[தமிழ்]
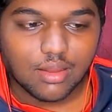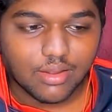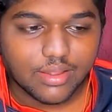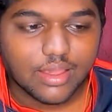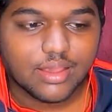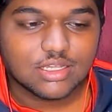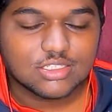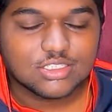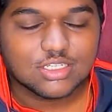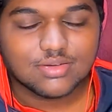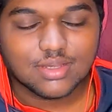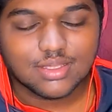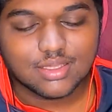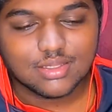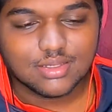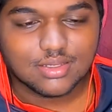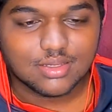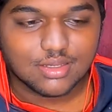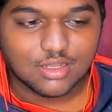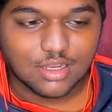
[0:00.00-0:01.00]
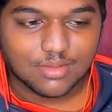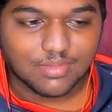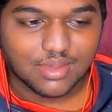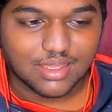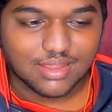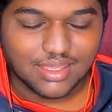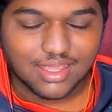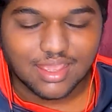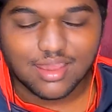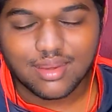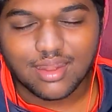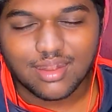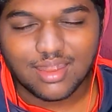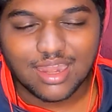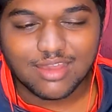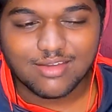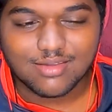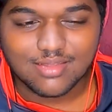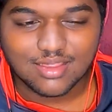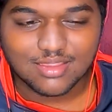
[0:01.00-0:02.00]
ஓகே ஸோ வந்து நம்ம இந்த இயர்
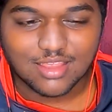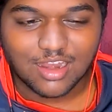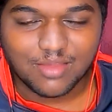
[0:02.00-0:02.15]
ரெண்டில் வந்து